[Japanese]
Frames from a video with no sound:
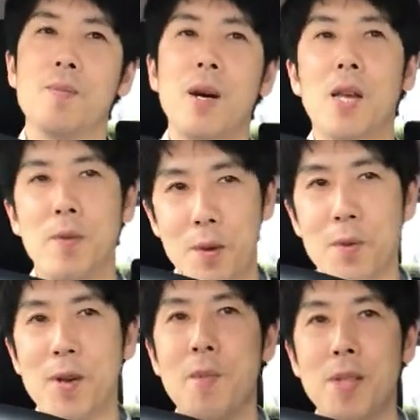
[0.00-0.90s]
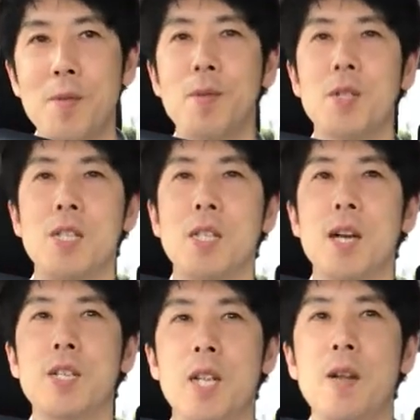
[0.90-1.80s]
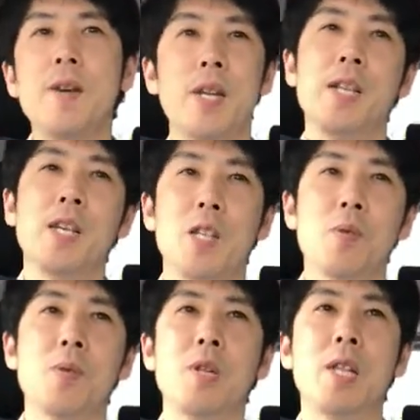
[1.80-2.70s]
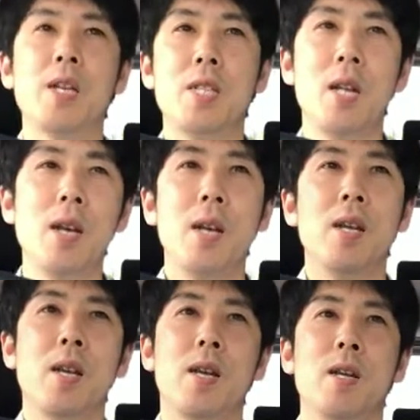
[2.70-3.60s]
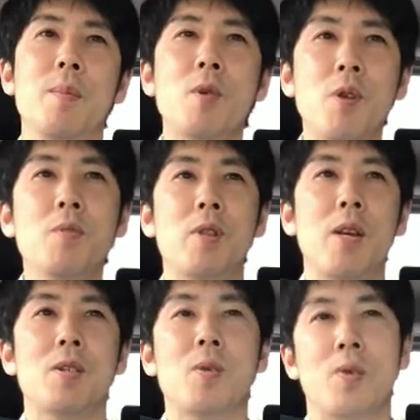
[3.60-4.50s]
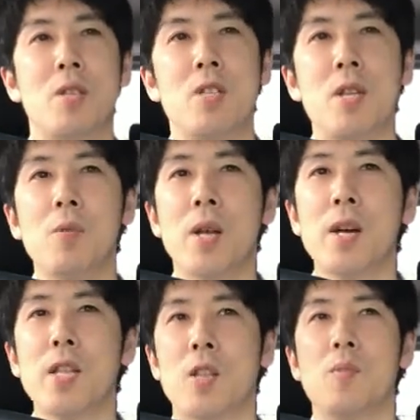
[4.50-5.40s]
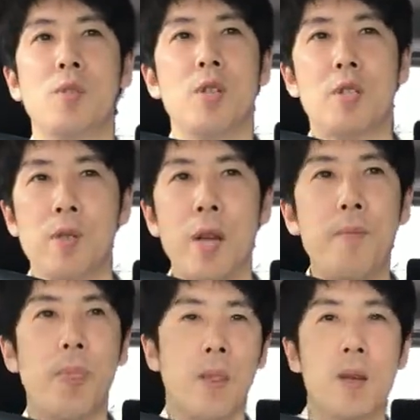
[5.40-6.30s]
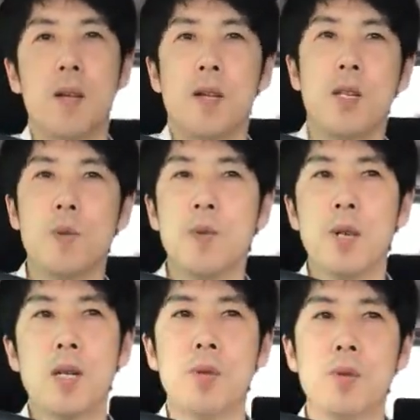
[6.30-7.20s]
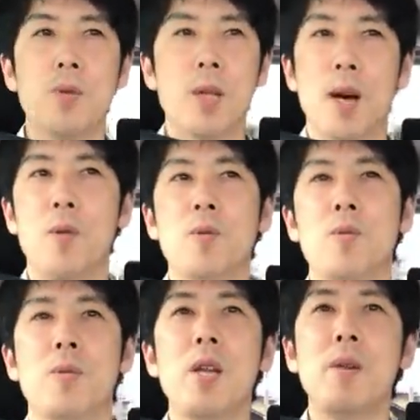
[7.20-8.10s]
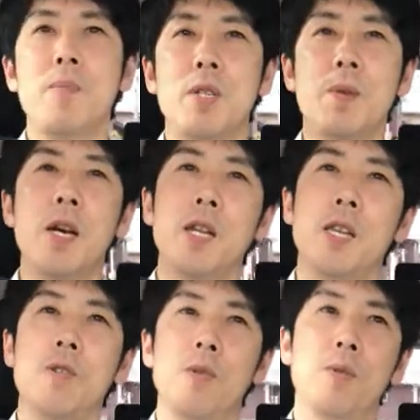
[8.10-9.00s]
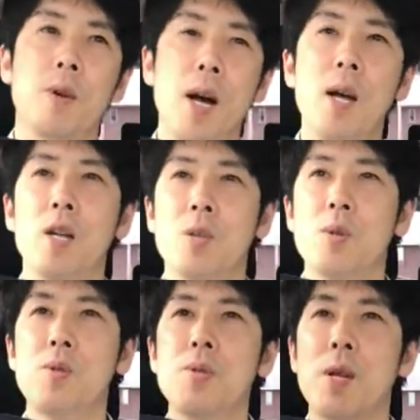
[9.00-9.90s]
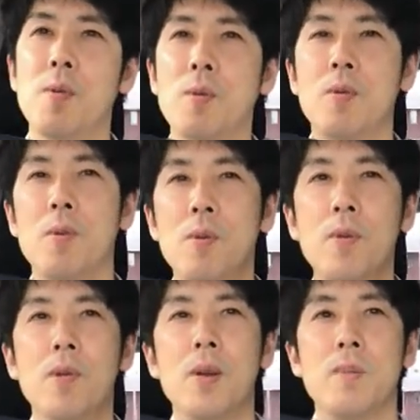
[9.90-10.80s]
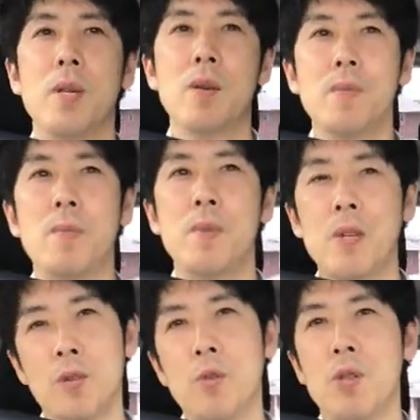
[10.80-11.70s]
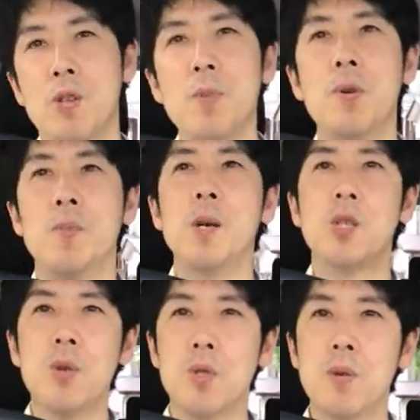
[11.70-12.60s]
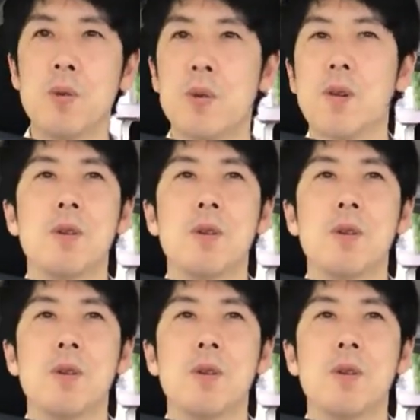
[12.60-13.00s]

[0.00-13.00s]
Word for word: 学びを深めて風知に対してあるいは霊的なことに対して、えー、まあ、これもねこう自然の流れだと思うんですよね自分がそういう風な方向に導かれているというのかそういう風な方向を学んでいくっていうのも、まあ、一つの、